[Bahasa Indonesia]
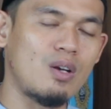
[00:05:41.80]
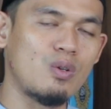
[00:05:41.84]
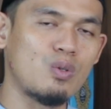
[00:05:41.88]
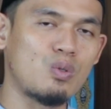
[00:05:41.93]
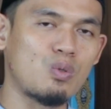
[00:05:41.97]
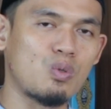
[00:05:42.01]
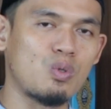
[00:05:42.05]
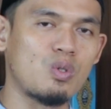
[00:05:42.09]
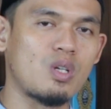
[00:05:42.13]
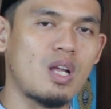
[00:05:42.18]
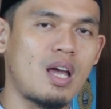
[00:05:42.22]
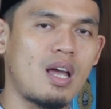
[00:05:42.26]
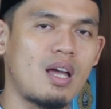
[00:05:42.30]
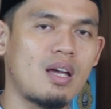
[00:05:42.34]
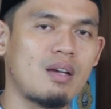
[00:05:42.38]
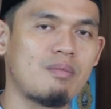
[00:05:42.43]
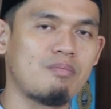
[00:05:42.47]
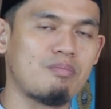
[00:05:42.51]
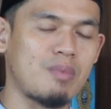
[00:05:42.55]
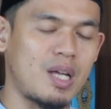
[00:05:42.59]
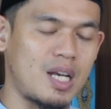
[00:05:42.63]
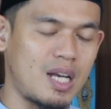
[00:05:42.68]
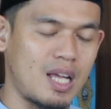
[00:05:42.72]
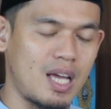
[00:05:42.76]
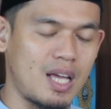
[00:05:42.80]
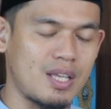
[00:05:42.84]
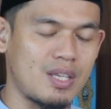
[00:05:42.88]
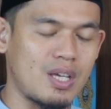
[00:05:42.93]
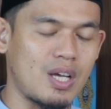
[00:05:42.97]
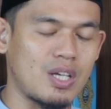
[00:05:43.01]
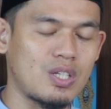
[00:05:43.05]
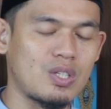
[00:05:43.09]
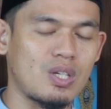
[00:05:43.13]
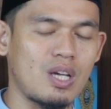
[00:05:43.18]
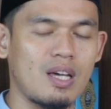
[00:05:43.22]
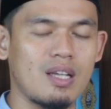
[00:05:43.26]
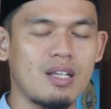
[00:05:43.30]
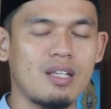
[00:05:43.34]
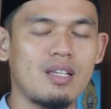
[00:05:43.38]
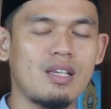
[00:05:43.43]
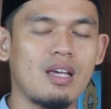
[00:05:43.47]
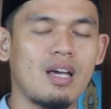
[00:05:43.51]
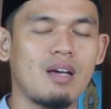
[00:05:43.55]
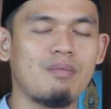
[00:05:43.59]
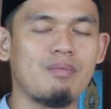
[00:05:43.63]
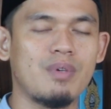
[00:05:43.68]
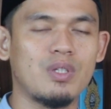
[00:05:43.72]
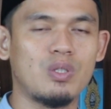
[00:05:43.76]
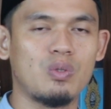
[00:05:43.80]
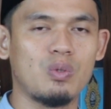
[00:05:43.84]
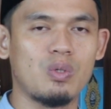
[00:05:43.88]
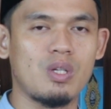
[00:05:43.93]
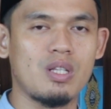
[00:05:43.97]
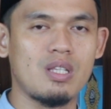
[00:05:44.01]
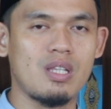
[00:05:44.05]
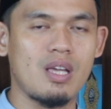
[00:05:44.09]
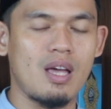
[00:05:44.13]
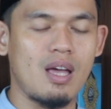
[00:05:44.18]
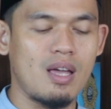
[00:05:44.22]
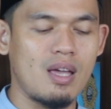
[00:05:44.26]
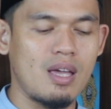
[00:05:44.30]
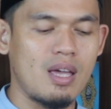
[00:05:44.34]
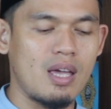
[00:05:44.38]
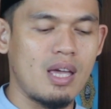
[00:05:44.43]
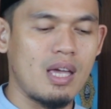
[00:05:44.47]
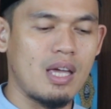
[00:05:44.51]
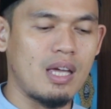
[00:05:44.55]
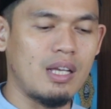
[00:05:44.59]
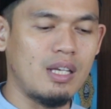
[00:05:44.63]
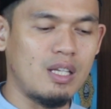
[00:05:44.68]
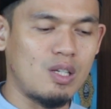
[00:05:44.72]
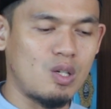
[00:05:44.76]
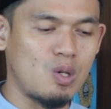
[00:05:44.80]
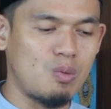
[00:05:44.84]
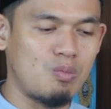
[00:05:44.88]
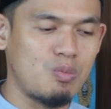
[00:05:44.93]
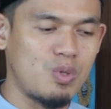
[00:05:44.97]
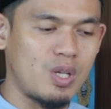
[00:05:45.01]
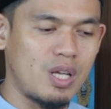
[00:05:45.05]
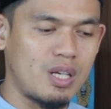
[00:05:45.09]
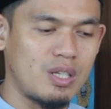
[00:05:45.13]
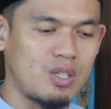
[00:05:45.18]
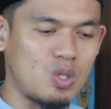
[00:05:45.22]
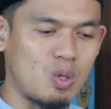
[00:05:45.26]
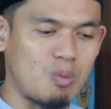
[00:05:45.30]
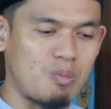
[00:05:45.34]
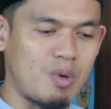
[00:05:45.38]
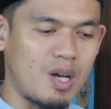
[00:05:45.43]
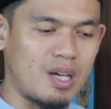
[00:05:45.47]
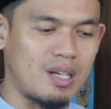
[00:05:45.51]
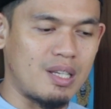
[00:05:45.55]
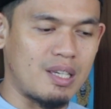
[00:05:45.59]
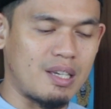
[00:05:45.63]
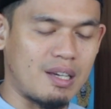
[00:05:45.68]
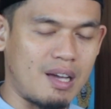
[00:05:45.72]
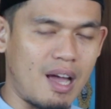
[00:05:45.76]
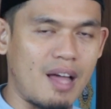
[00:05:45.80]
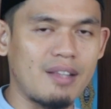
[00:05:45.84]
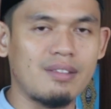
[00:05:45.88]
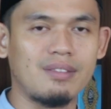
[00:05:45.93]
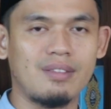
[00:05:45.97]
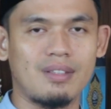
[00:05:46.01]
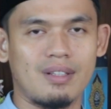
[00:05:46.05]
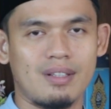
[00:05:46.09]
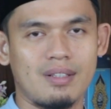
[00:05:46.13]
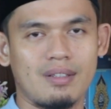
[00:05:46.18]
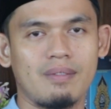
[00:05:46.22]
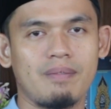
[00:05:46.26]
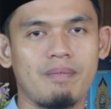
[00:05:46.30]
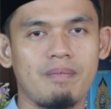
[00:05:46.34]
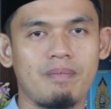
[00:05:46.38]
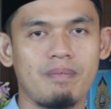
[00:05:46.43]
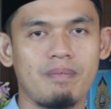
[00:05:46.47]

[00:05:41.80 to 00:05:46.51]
ahlu sunnah, manhaj asyariyah, maturidiyah, ini kemudian coba di counter.